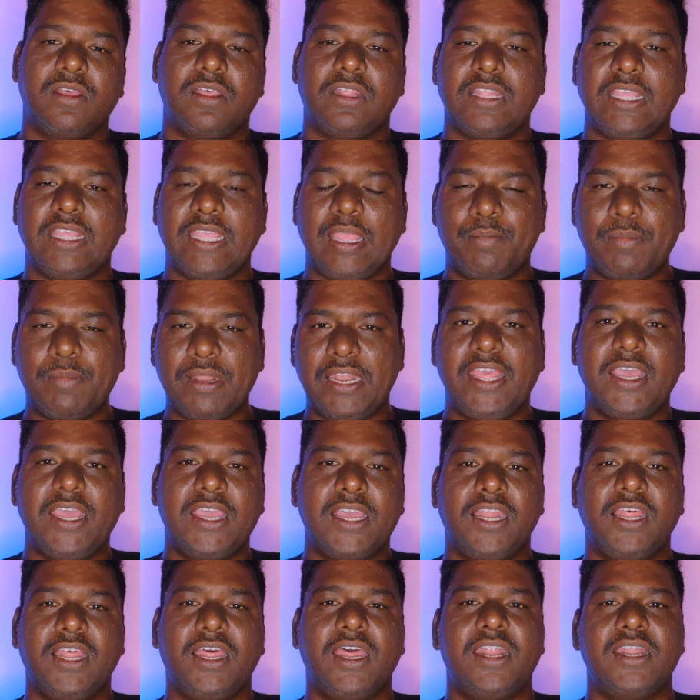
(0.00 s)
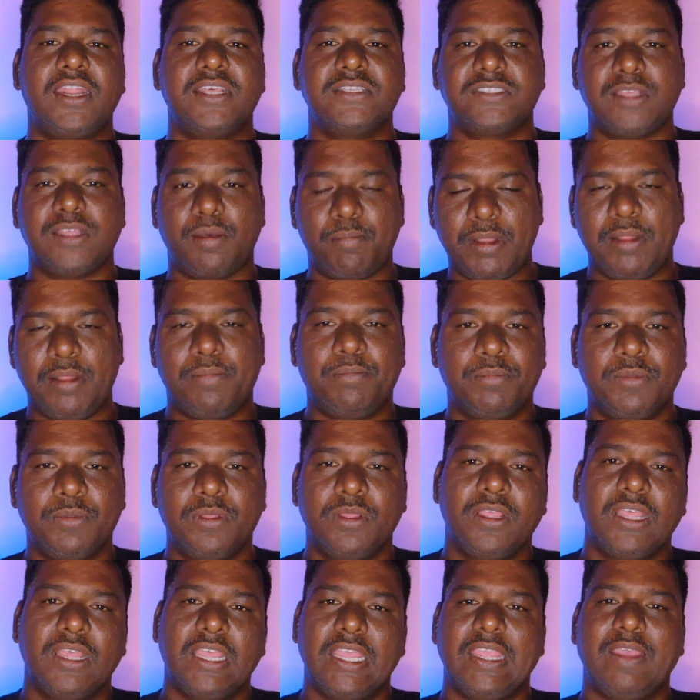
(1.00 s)
அந்த எம்எல்ஏக்களுக்கான சம்பளம்
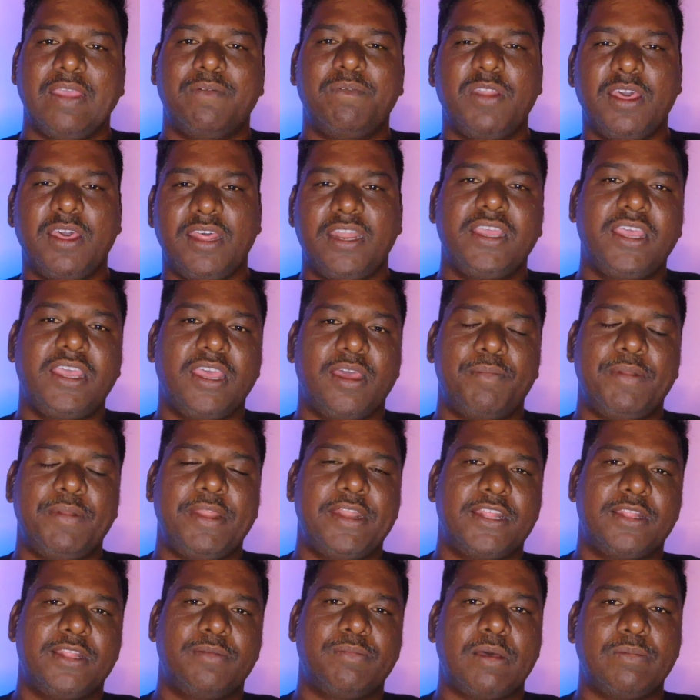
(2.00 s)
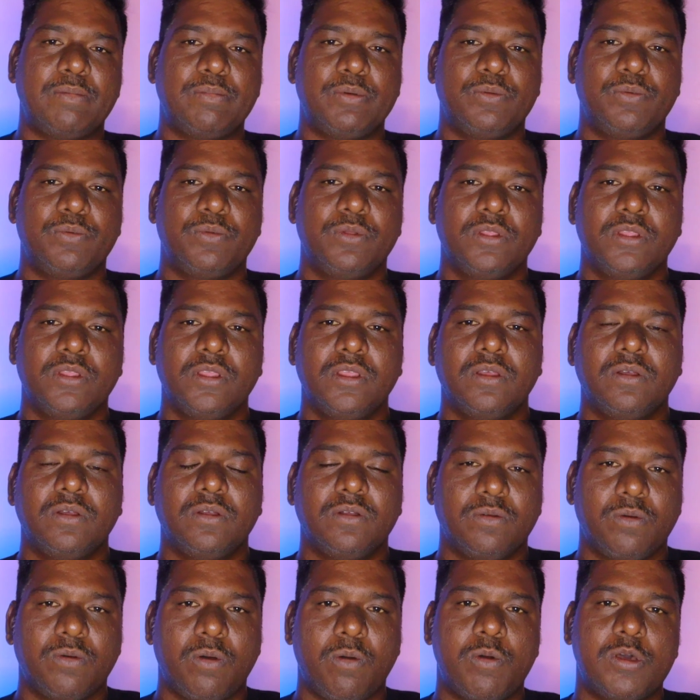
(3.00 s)
எவ்வளோ இருக்குது அப்படின்றத பார்ப்போம்
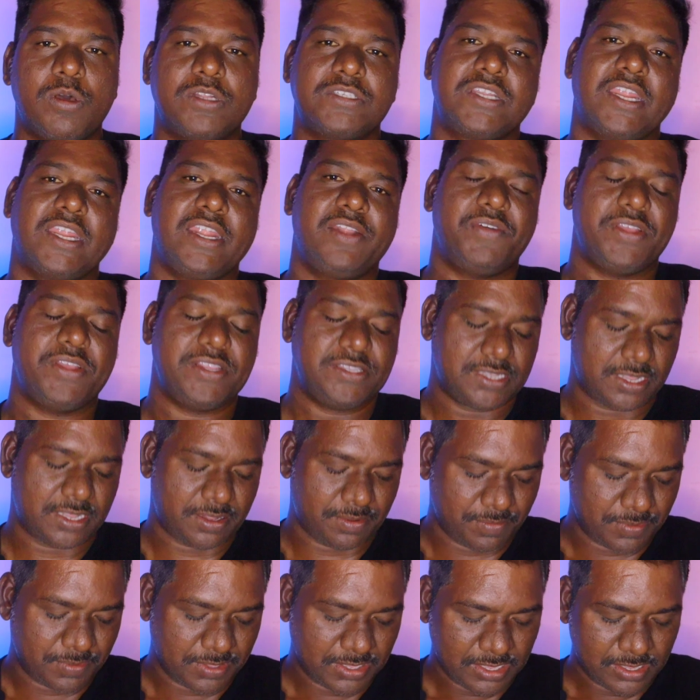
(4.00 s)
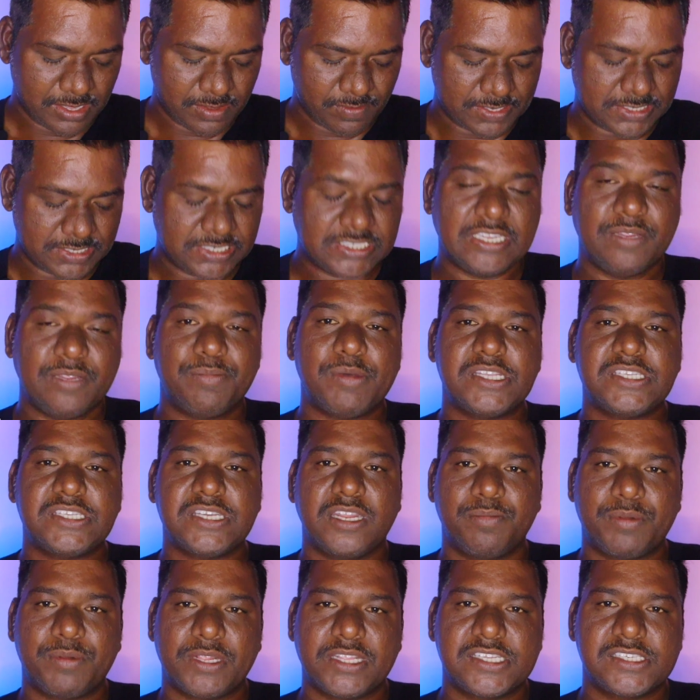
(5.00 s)
ஒவ்வொரு ஸ்டேட் வைஸாக ஃபஸ்ட்டு
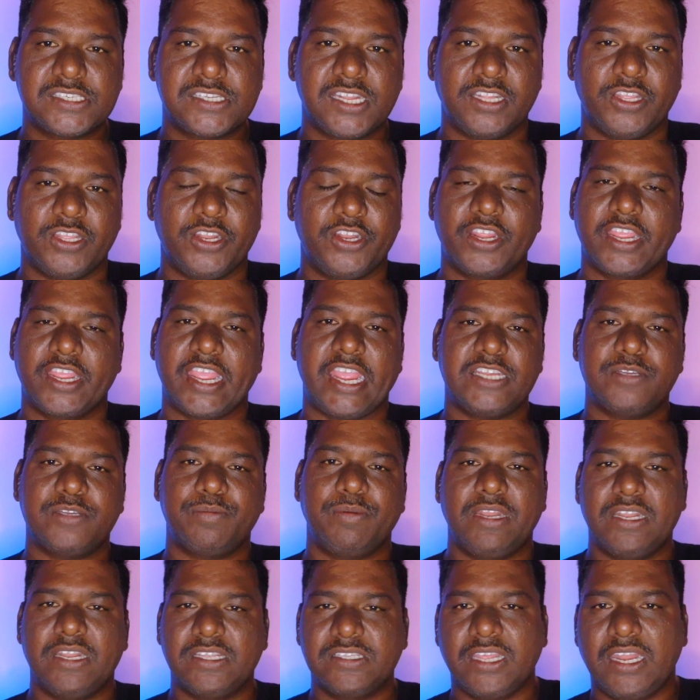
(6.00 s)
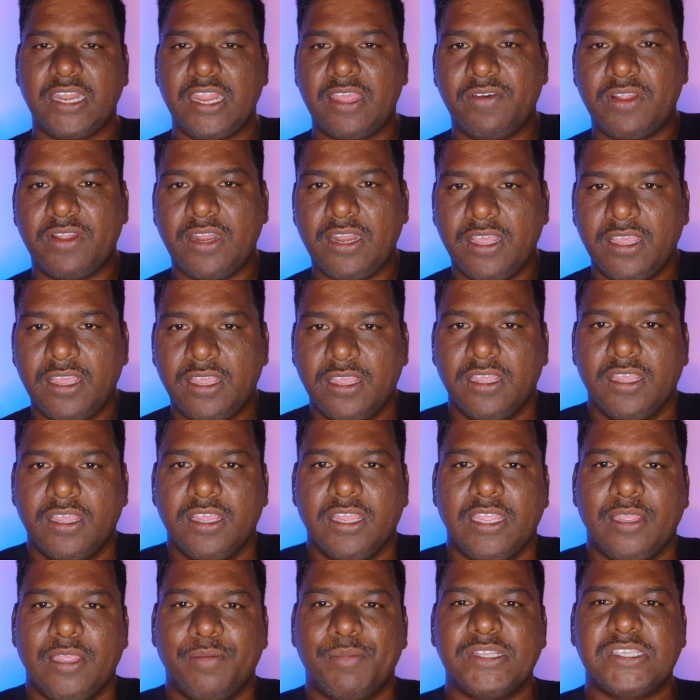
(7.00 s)
இமாச்சல பிரதேஷில் இன்னும் காஷ்மீரில் சரியாக வரல
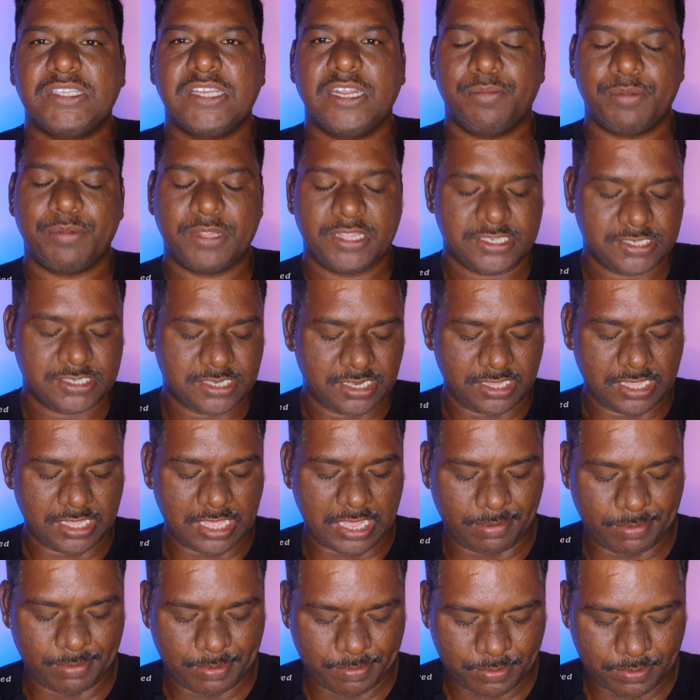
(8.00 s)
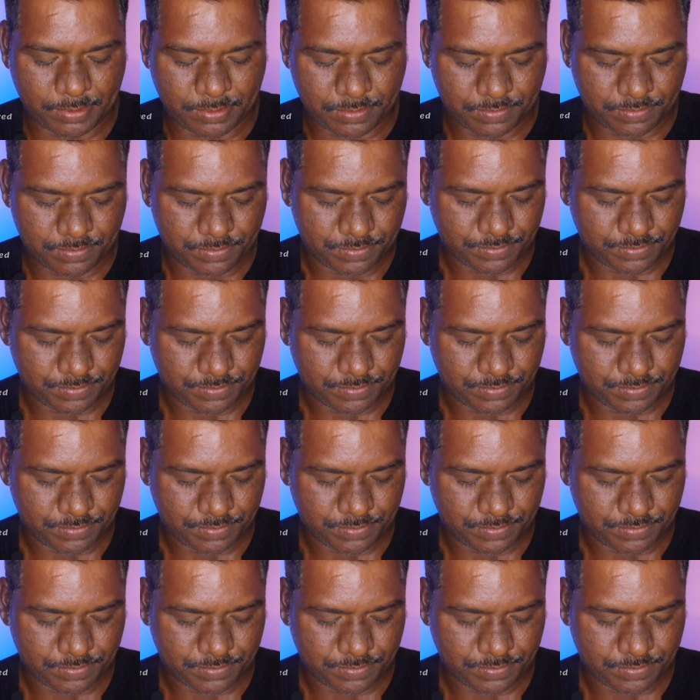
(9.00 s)
இமாச்சல பிரதேஷ்லேருந்து ஆரம்பிப்போம்